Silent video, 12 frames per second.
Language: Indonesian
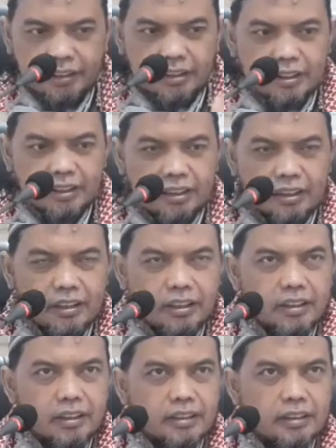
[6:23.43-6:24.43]

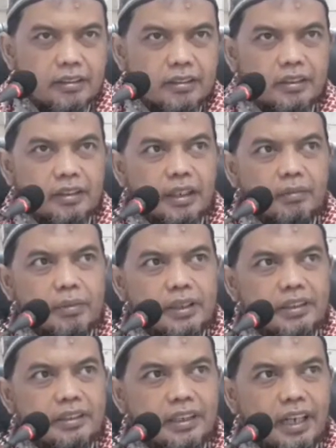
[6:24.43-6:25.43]
eh,
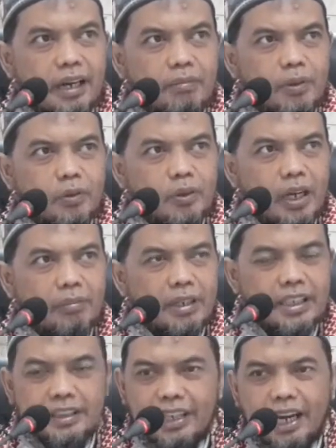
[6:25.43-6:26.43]
apa sahab
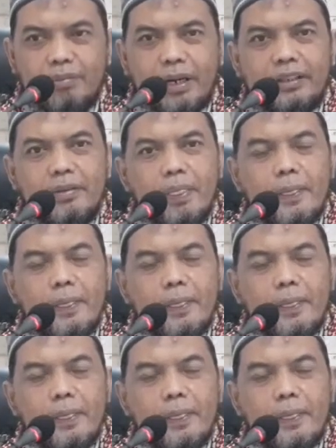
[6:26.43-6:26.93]
ulamanya sahabat